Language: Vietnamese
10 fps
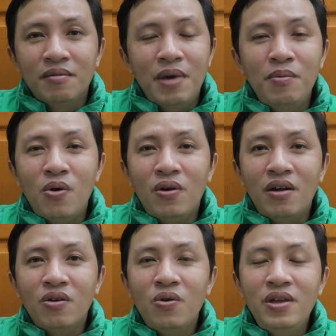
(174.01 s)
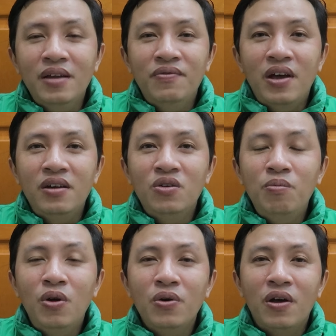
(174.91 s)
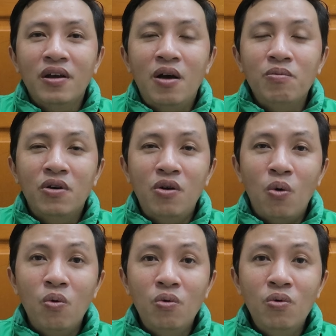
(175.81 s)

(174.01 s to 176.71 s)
bắt buộc là Gojek phải rút lui thôi, không có đủ